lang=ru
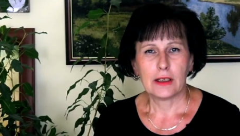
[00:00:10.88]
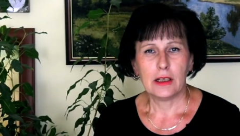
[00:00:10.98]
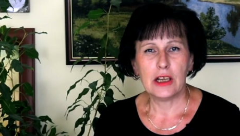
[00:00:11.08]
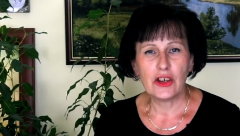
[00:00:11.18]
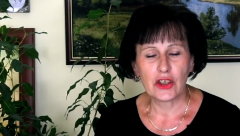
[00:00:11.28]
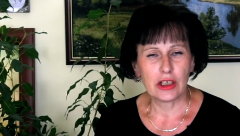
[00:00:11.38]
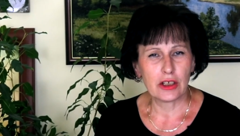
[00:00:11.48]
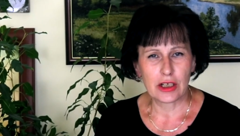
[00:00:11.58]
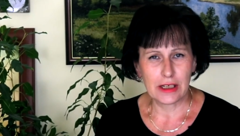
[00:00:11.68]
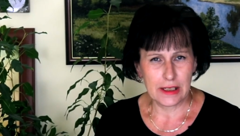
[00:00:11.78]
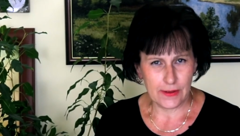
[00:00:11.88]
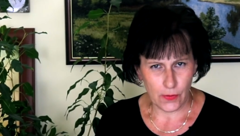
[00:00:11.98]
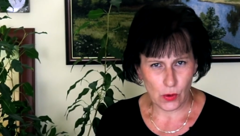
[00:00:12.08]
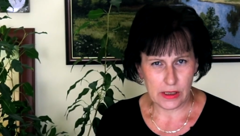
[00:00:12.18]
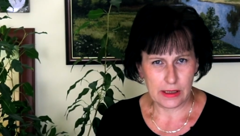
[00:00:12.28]
Личная жизнь
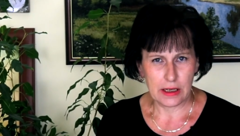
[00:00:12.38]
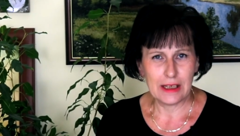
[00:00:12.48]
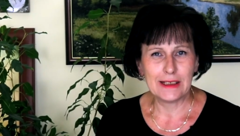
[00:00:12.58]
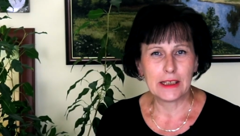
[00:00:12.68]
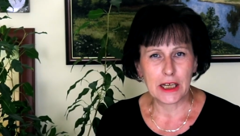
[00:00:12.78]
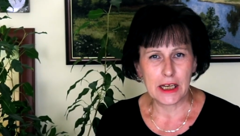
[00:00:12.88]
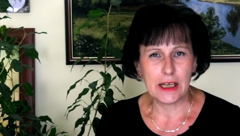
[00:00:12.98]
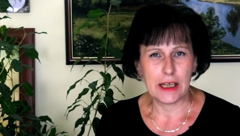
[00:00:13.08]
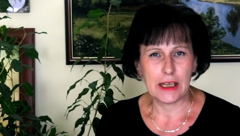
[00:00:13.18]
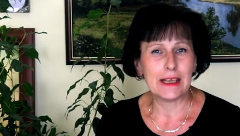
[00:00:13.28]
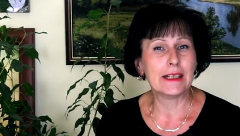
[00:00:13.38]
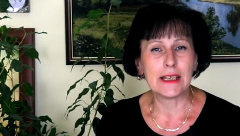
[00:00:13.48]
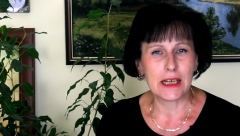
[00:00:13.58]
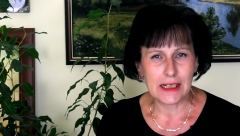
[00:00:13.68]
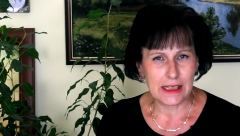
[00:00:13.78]
звезд, интриги и
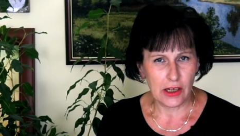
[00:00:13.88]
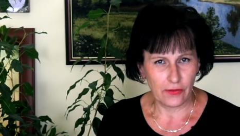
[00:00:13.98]
интересные